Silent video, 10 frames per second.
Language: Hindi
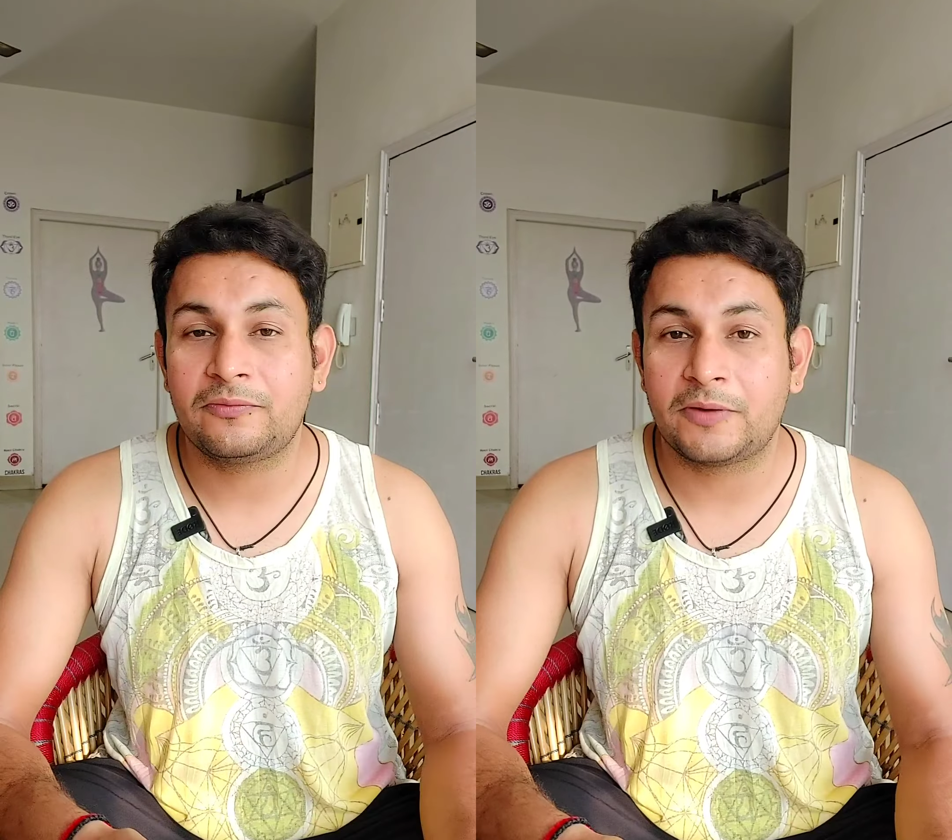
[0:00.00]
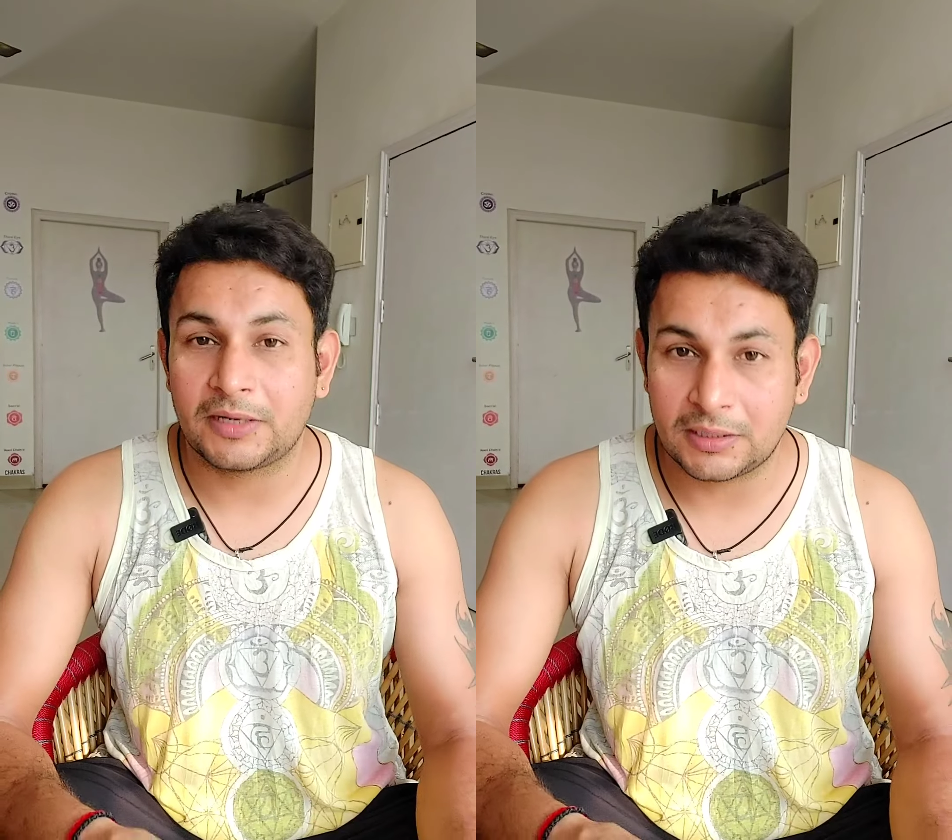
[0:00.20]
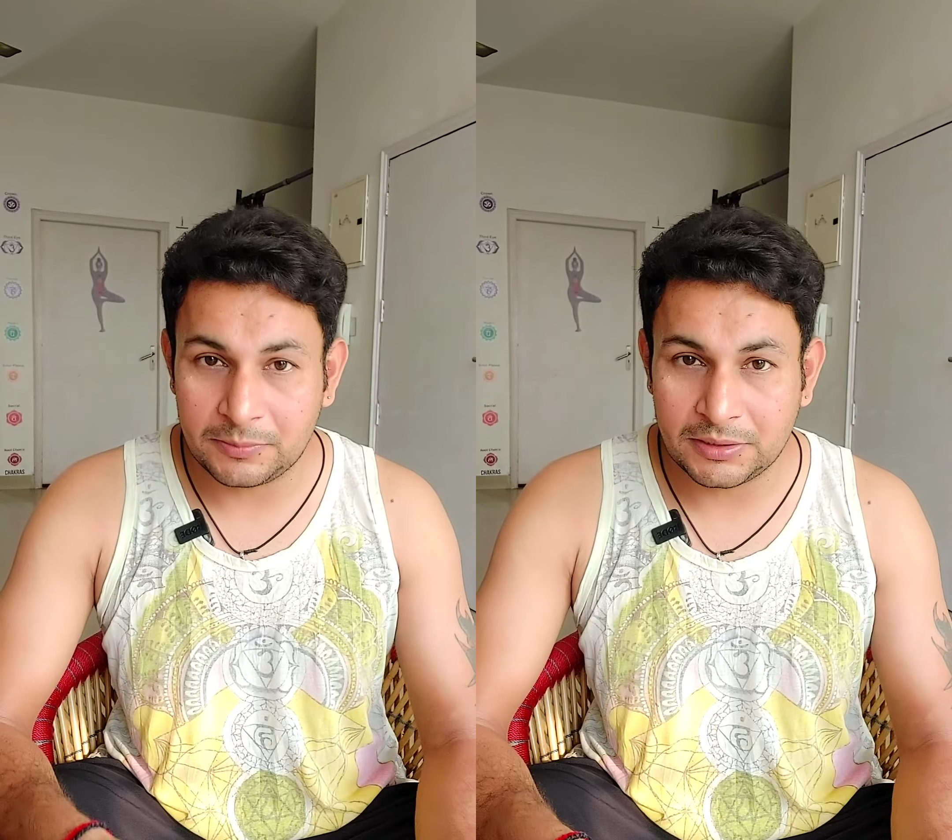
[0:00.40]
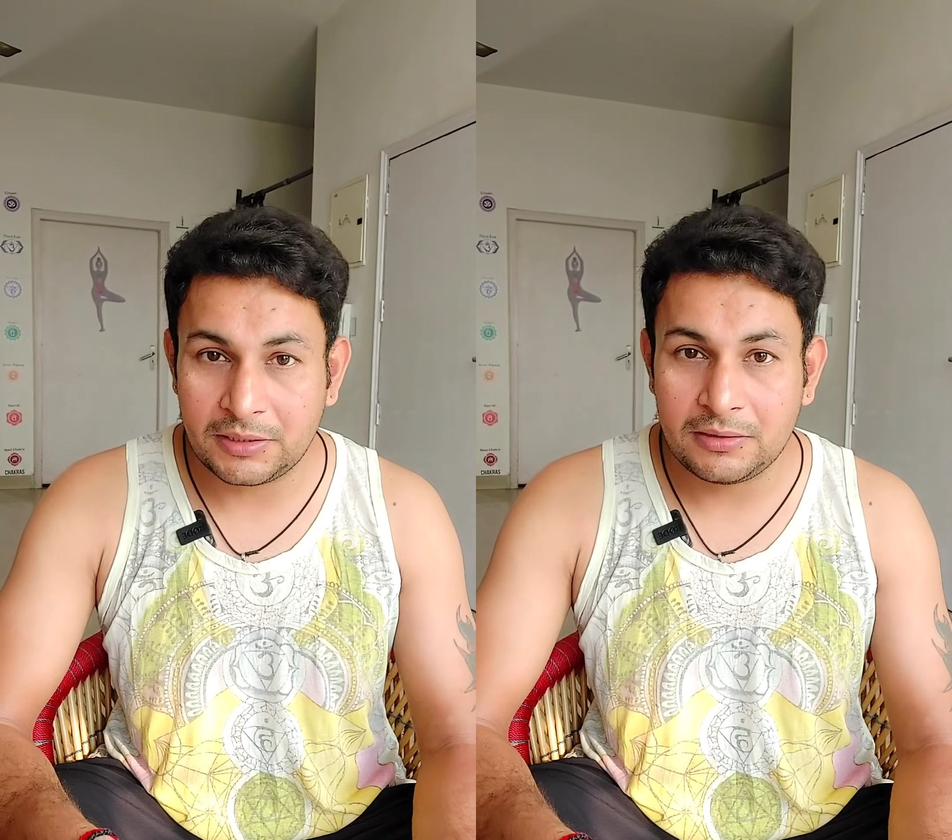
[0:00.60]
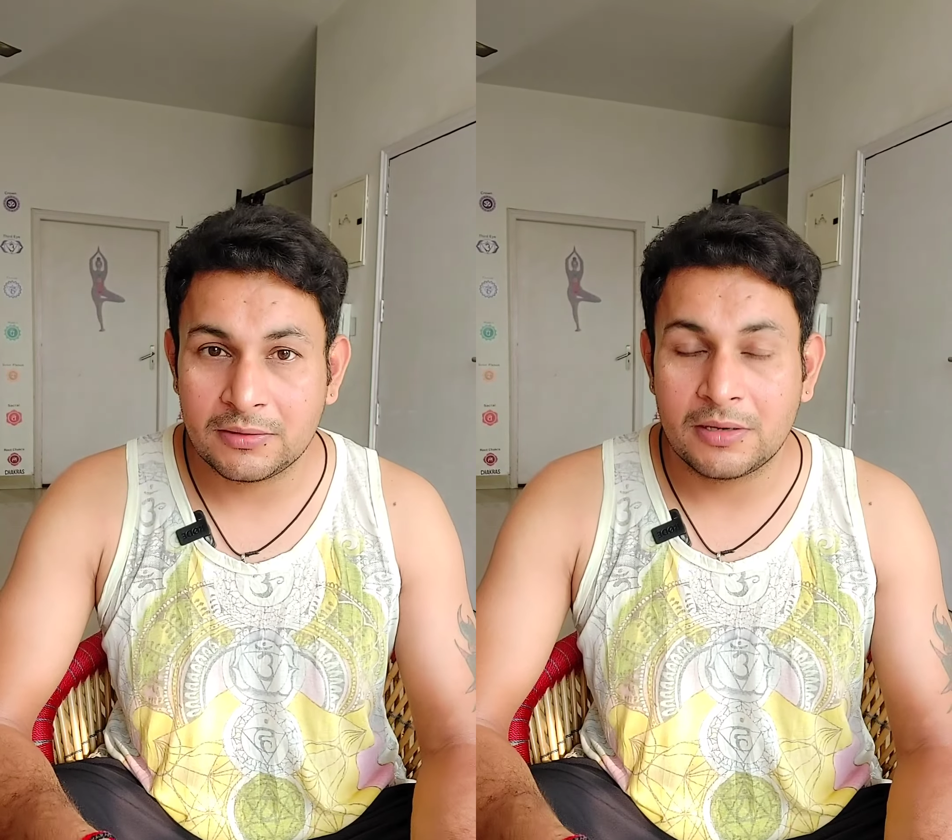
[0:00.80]
फटे भी
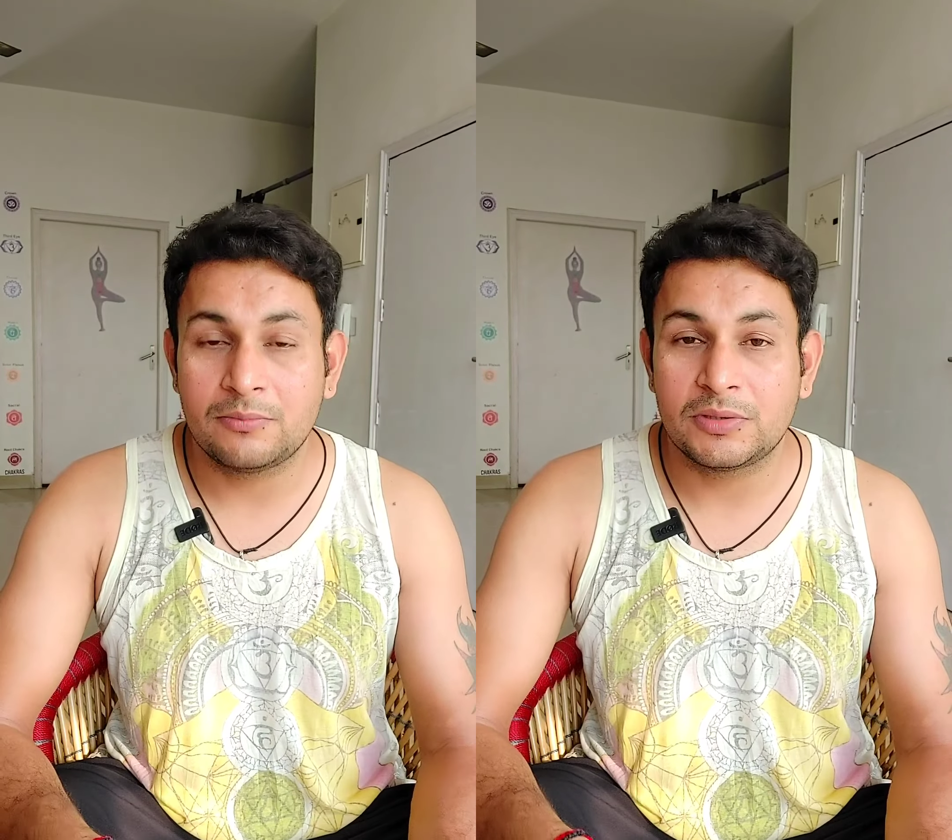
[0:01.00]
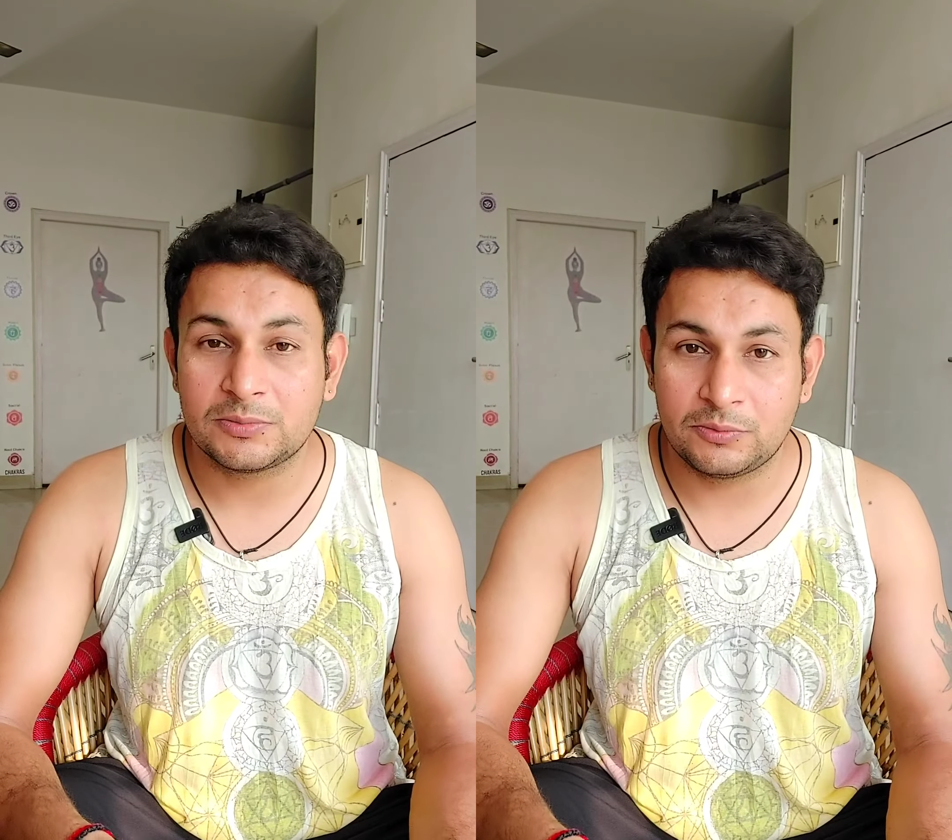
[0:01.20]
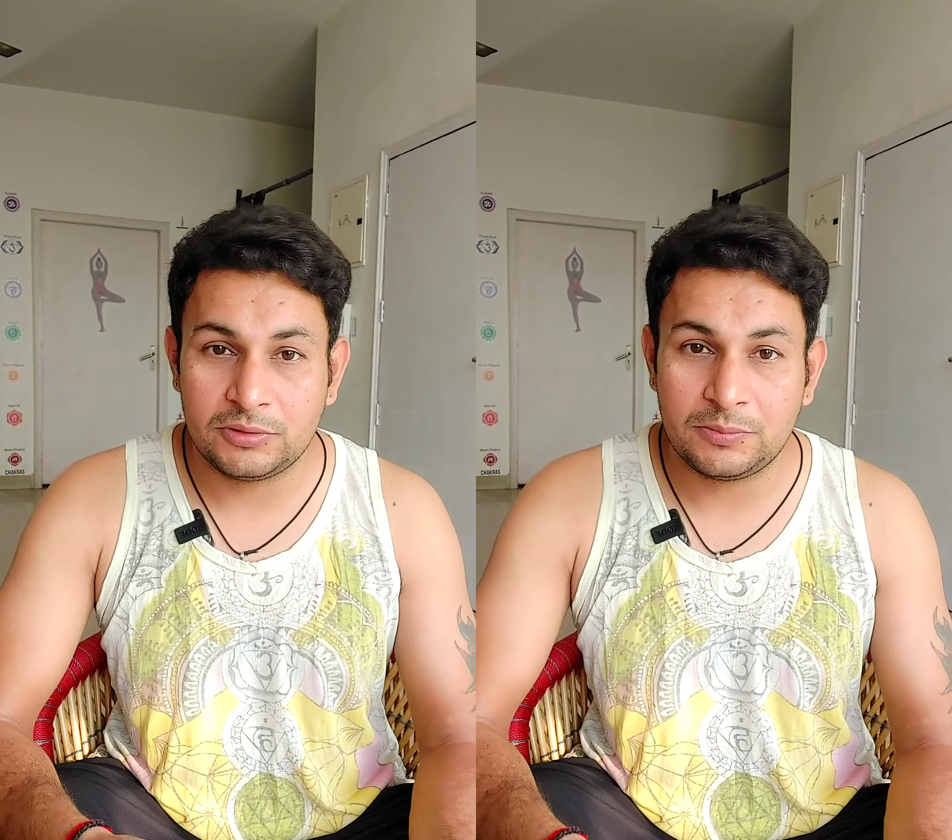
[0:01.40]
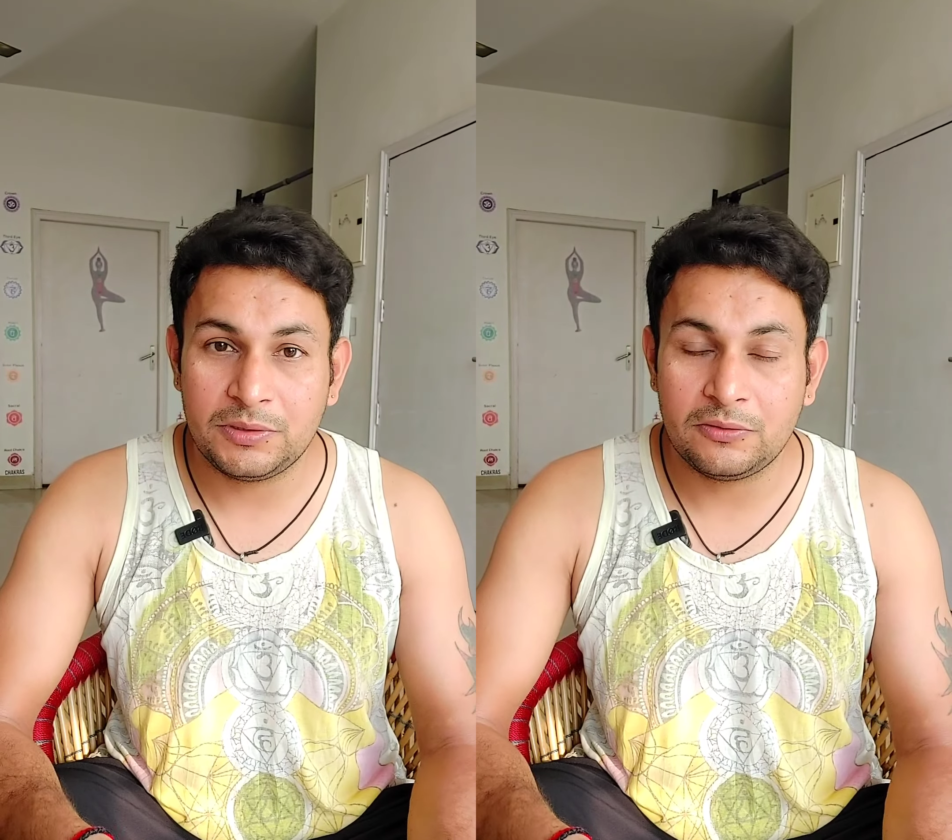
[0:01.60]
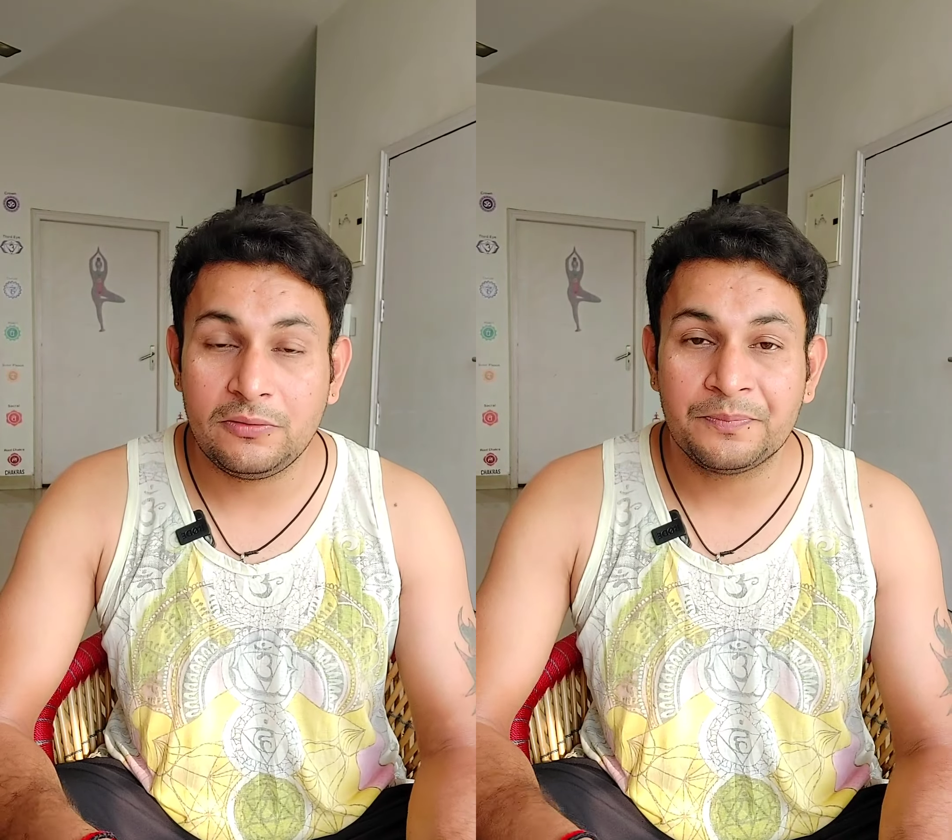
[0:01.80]
ना मजबूत
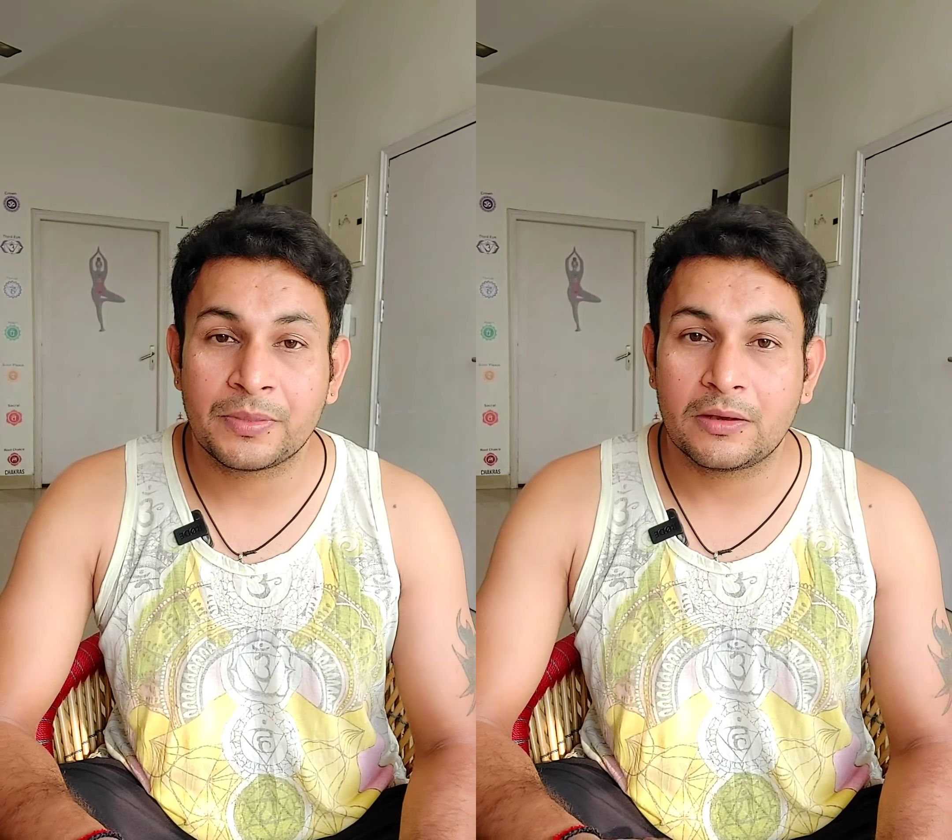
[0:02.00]
भी हो